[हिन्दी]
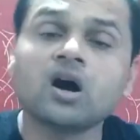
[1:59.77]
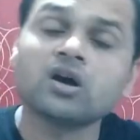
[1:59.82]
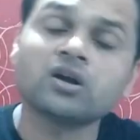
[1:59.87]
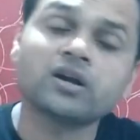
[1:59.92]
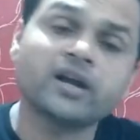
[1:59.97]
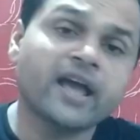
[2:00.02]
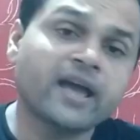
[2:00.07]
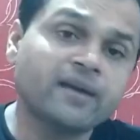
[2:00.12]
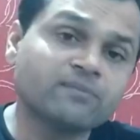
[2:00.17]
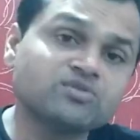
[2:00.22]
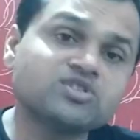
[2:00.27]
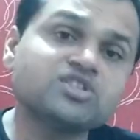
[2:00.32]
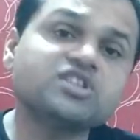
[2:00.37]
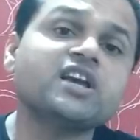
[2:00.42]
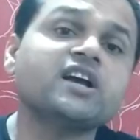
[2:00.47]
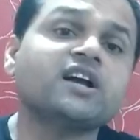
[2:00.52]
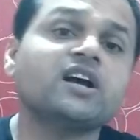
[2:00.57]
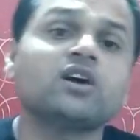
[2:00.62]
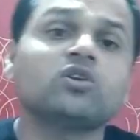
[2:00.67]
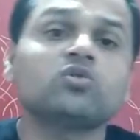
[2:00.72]
और
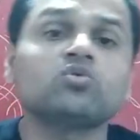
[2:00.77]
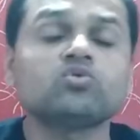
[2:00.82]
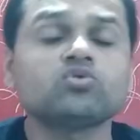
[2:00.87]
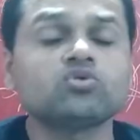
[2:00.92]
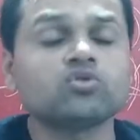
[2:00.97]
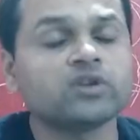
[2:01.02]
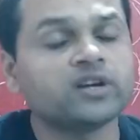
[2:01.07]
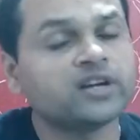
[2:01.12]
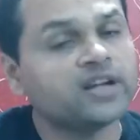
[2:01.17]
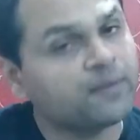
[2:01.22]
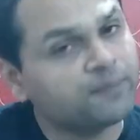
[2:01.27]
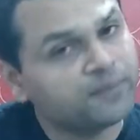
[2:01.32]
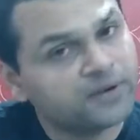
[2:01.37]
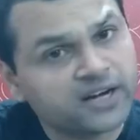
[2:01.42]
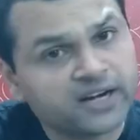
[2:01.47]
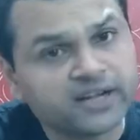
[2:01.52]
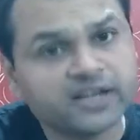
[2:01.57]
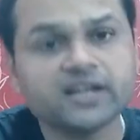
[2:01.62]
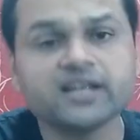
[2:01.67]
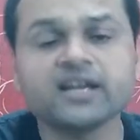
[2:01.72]
एमसीए करूं तो
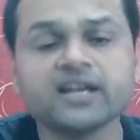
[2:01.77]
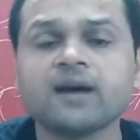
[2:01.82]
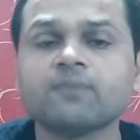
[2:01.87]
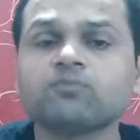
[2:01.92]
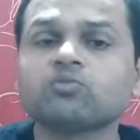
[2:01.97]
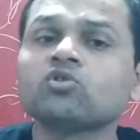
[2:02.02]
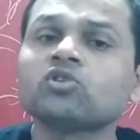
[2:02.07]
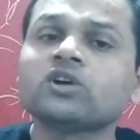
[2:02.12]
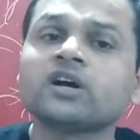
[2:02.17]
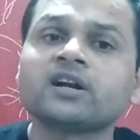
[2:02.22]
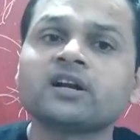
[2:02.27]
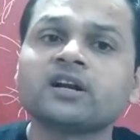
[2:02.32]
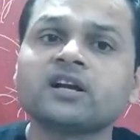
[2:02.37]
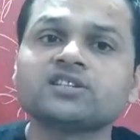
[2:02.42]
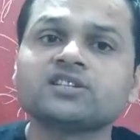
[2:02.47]
डेफिनेटली आपको करना